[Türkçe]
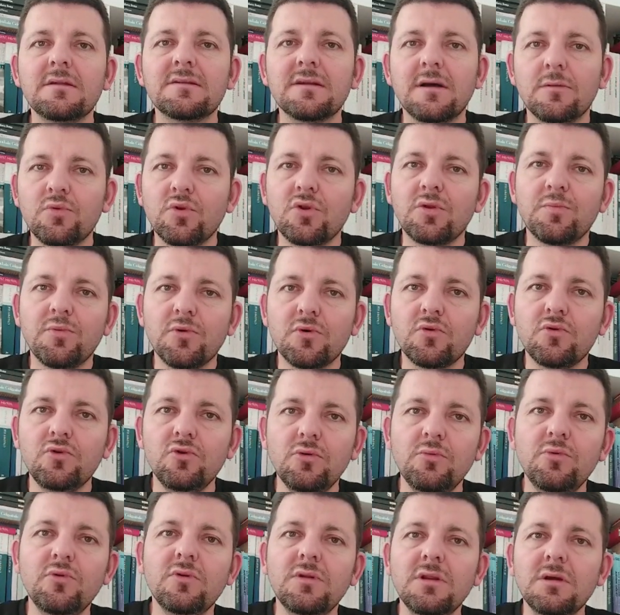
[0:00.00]
Samsun Spor
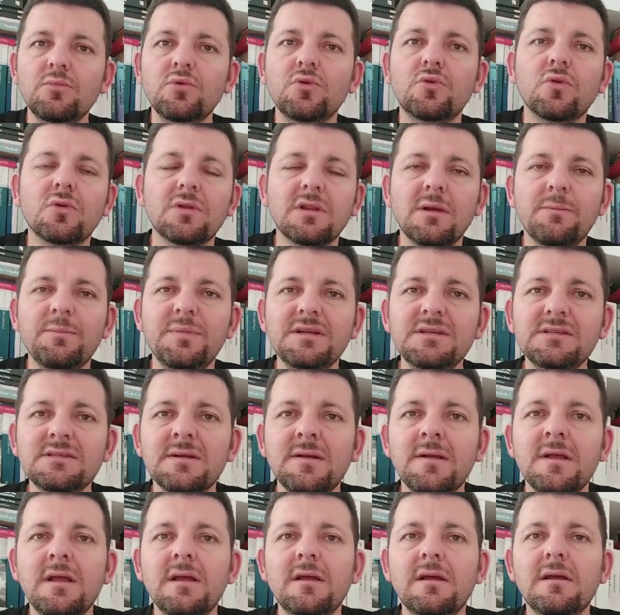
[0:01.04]
Kulübü'nün de bu konuda
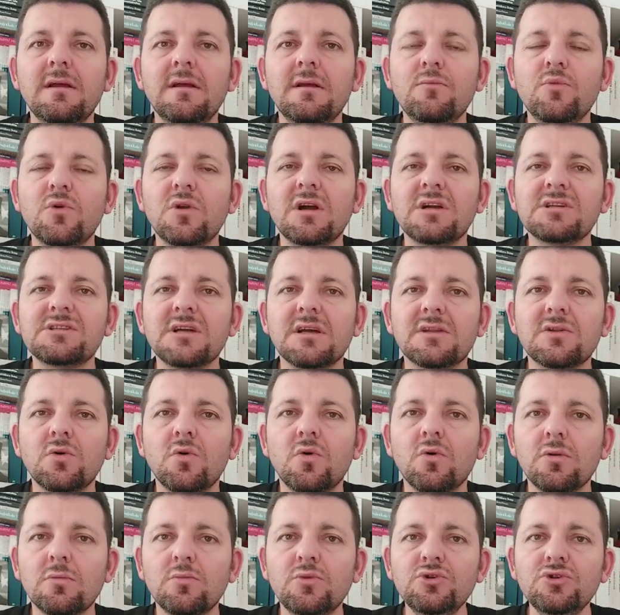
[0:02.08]
bir e,
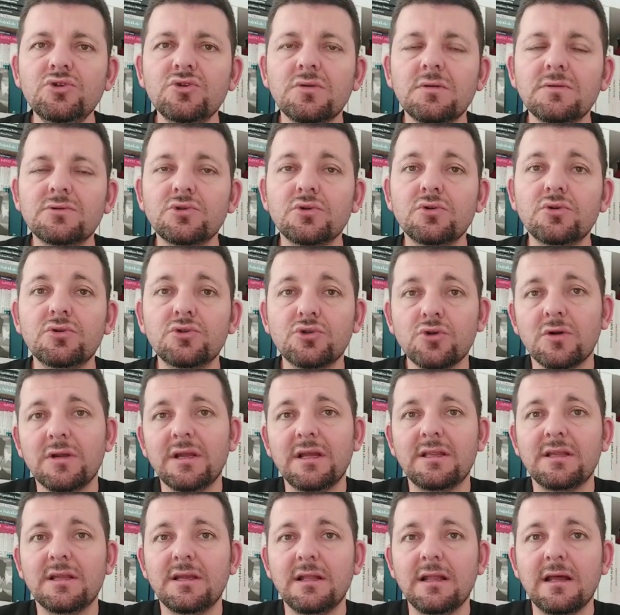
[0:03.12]
müracaatı olmuş. Çünkü
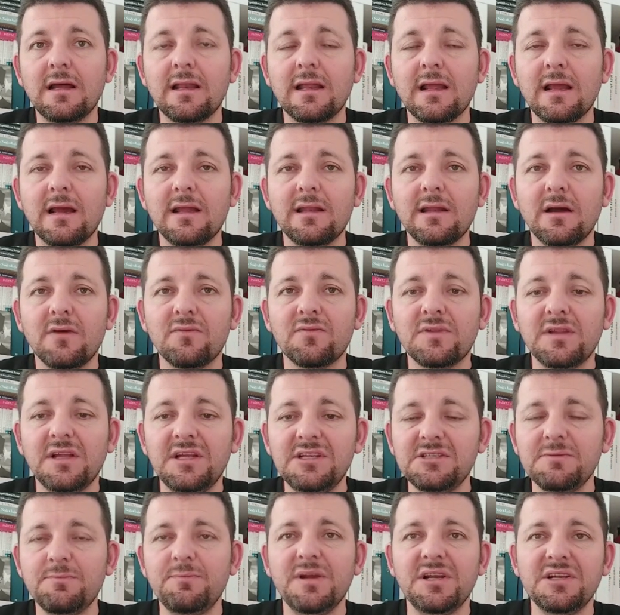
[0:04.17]
çok etkiler. Yani
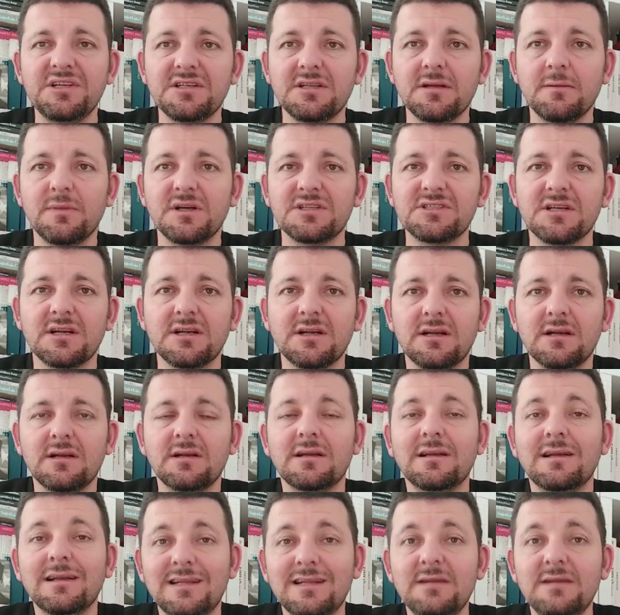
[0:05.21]
hafta içi 5'te maça
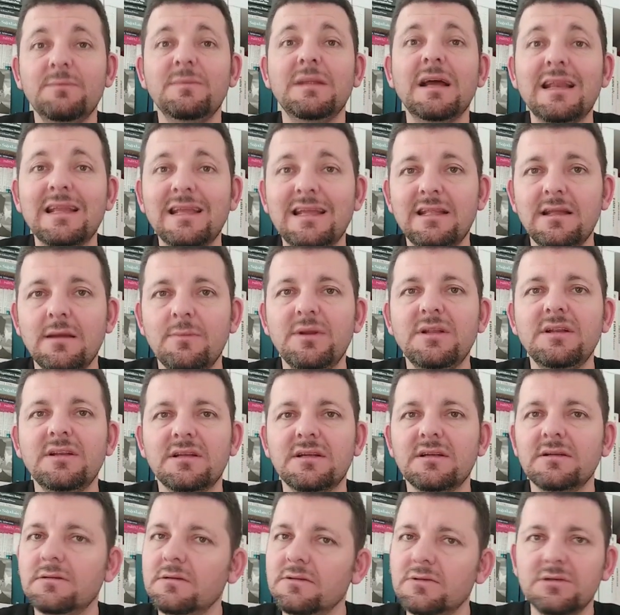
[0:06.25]
kimler
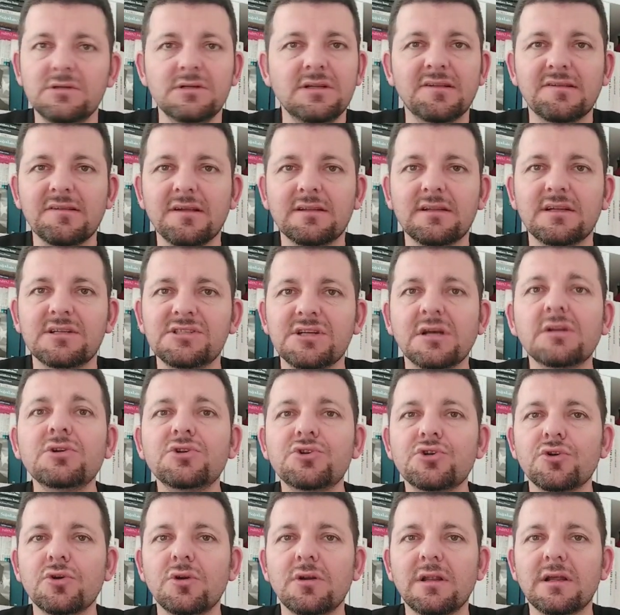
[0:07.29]
gidebilir ki? İnsanlar
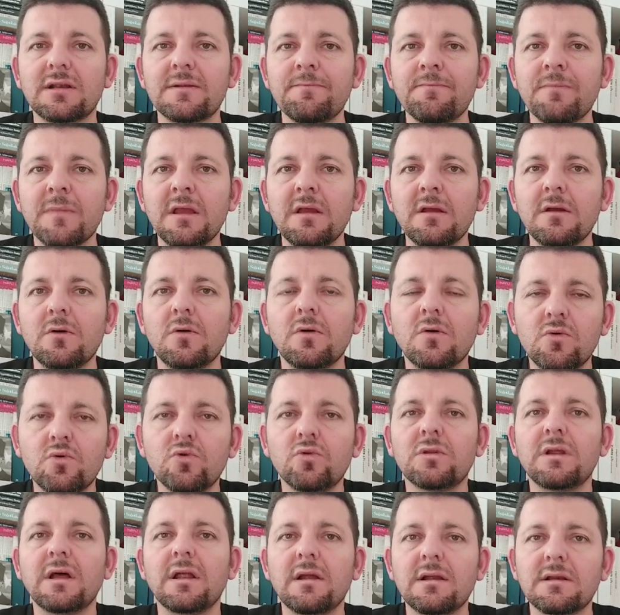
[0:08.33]
çalışıyorlar.
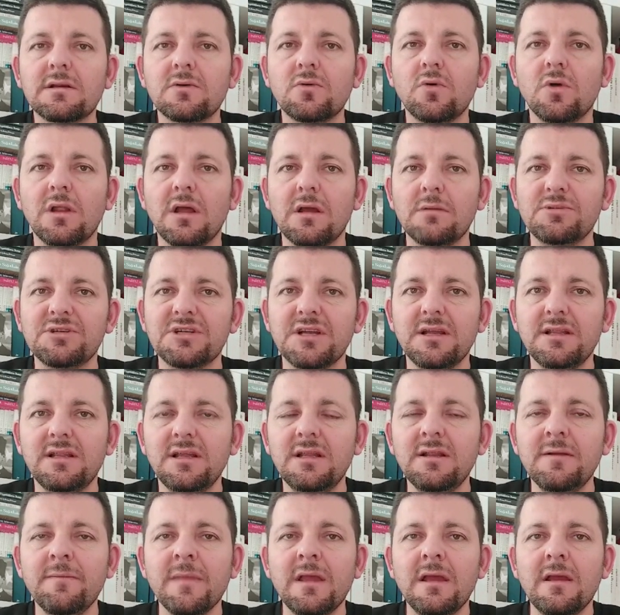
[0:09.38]
Okuldalar. Kolay bir şey
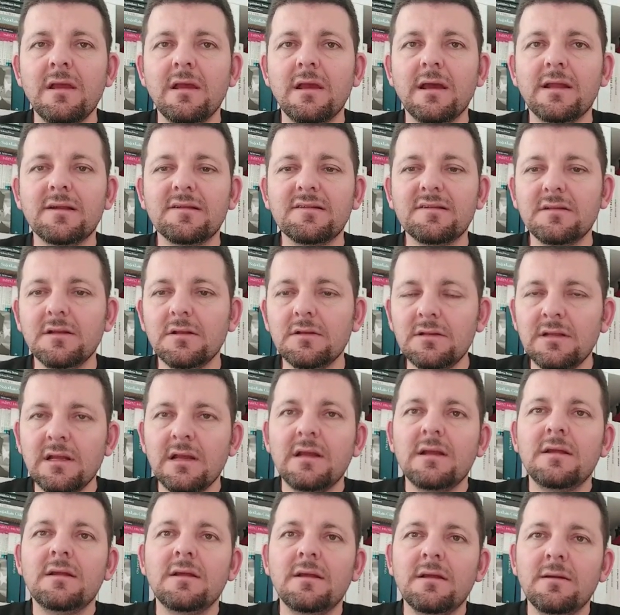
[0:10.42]
değil. En azından
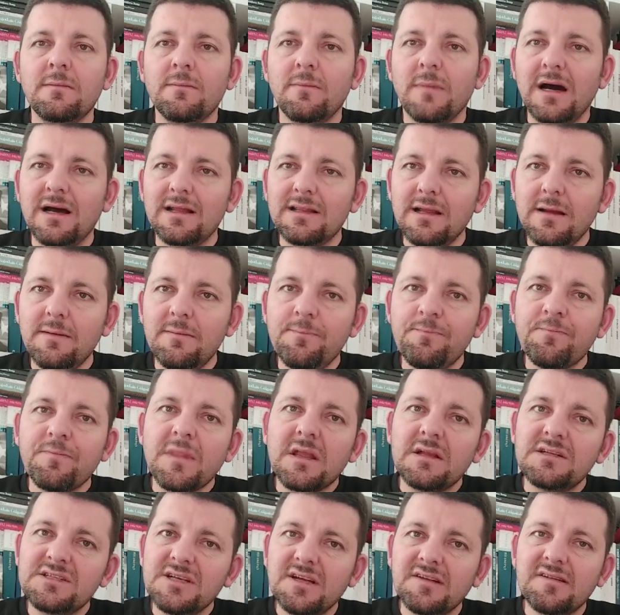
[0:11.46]
e, madem
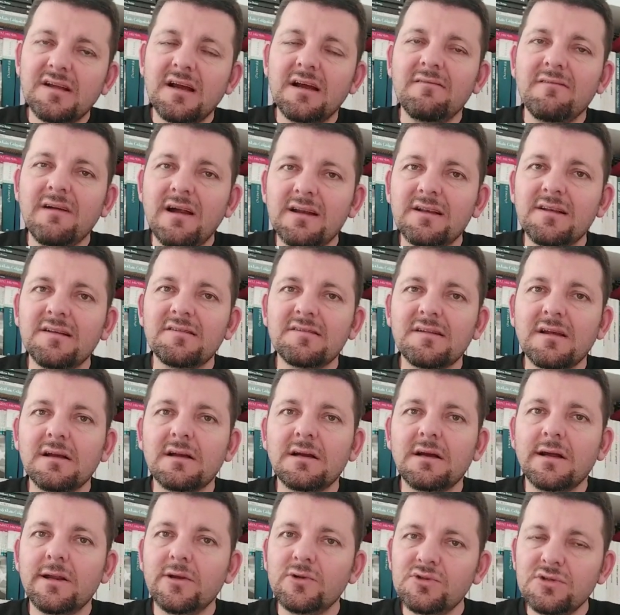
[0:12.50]
ceza verdiniz
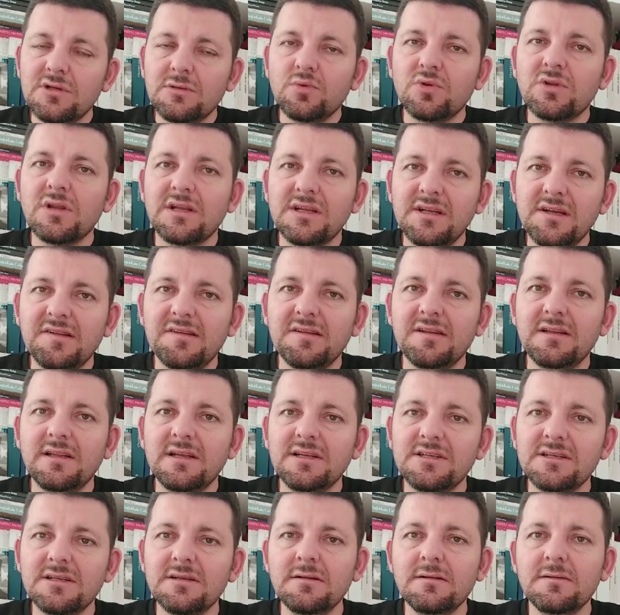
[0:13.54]
Ankara gücüne bu da
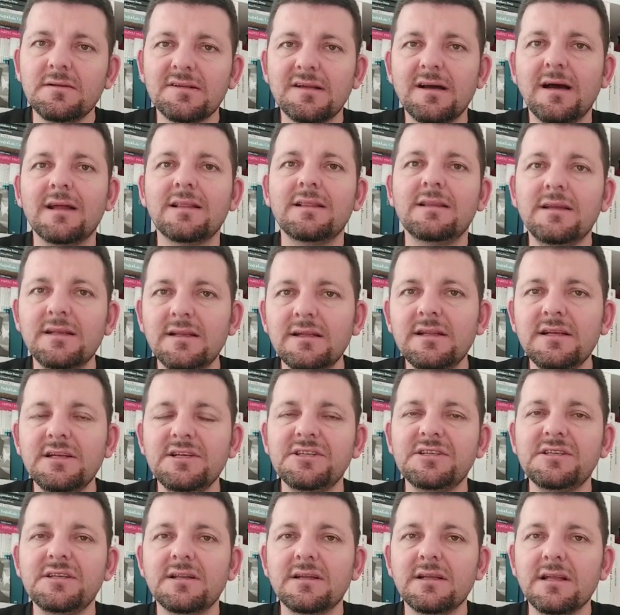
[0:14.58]
kesinleşti. Saatleri
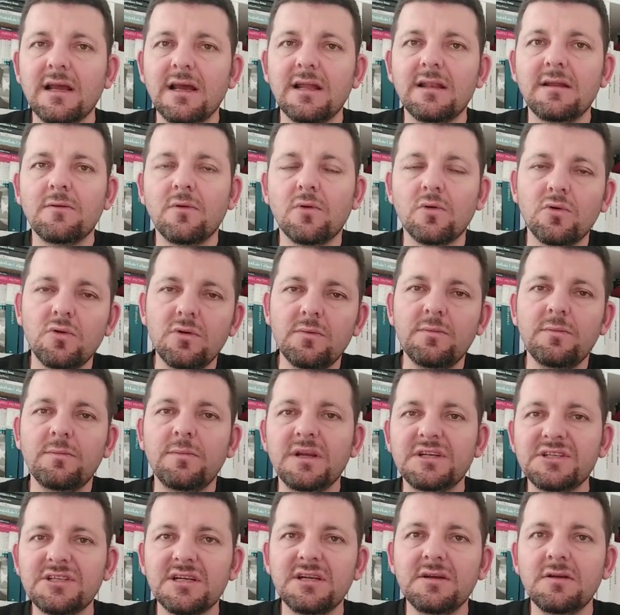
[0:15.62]
değiştirin. Yani onu
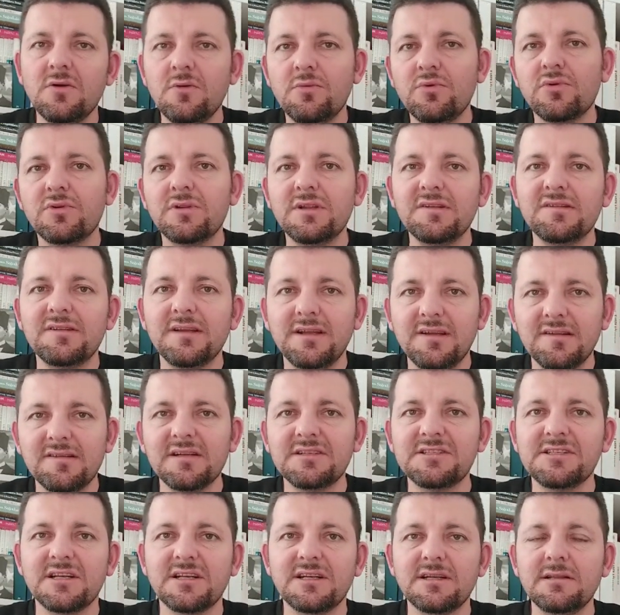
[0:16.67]
5'e öbüründe
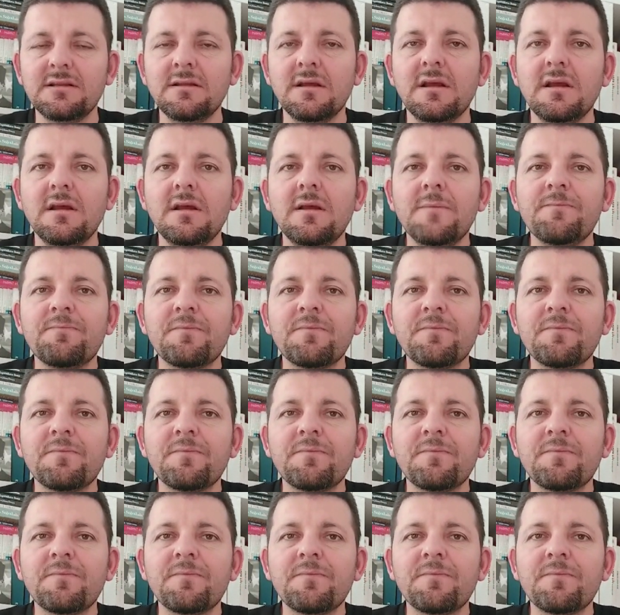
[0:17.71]
8'e çekin.